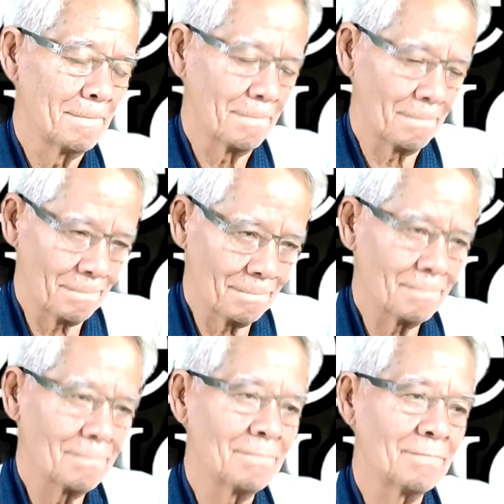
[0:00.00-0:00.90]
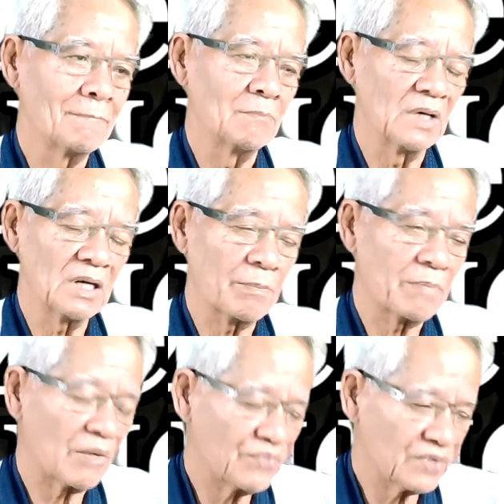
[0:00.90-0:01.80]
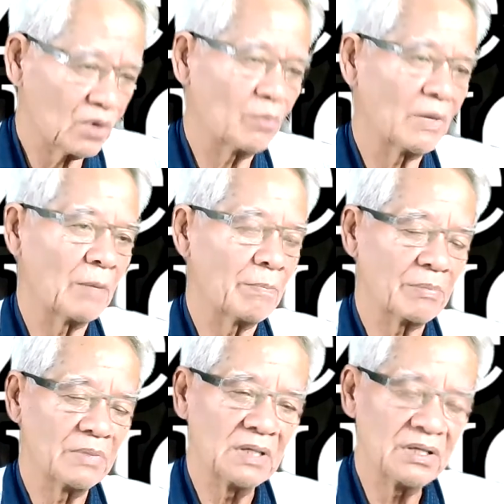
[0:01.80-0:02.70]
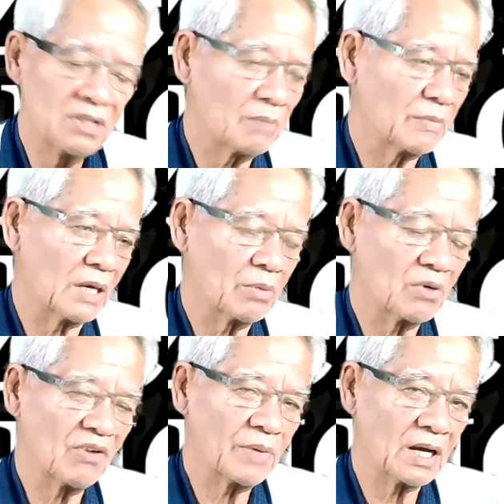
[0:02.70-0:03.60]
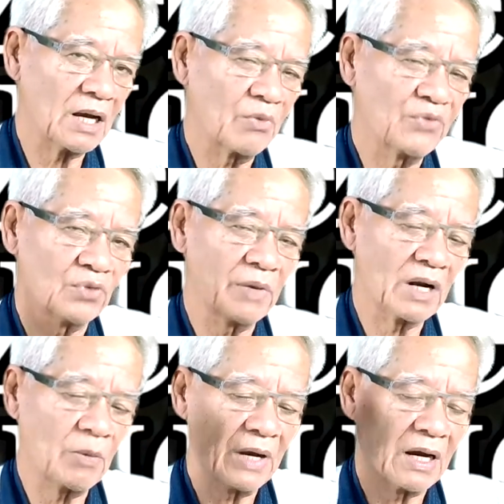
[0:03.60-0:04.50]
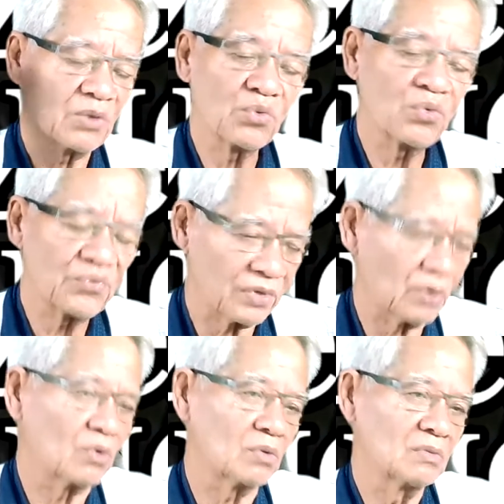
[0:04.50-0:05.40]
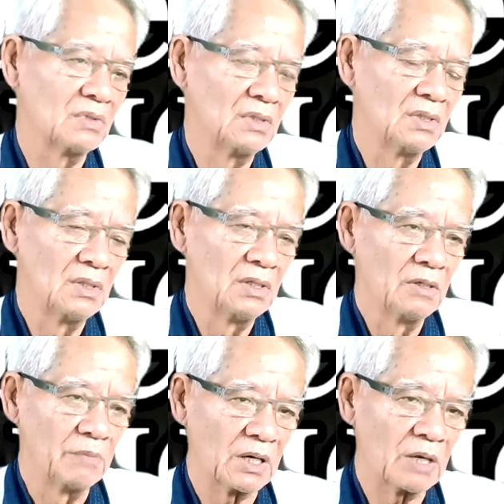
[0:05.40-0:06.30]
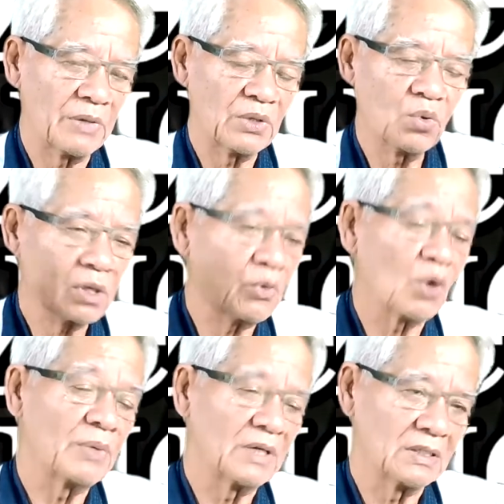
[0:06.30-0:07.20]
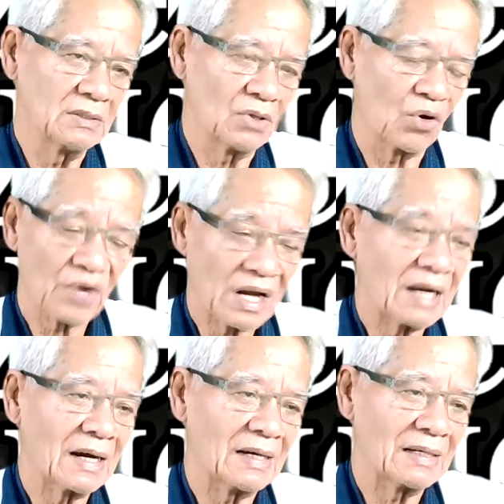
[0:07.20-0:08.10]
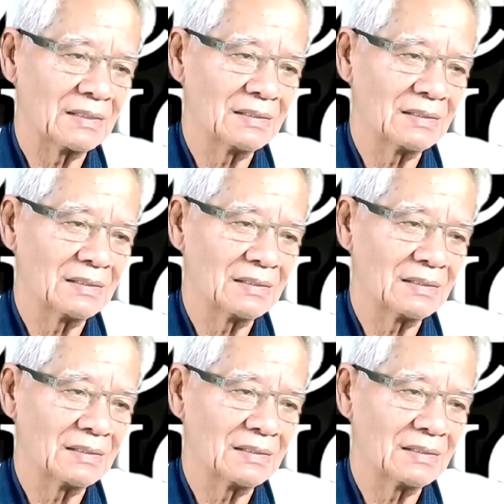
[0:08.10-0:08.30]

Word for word: อืมเหมือนกับปรับเซลล์ใหม่ปรับเนื้อเยื่อใหม่เพราะว่าพลังงานบริสุทธิ์มันเข้าไปหาทุก ๆ เซลล์มันเข้าไปทุกระบบเลยของร่างกาย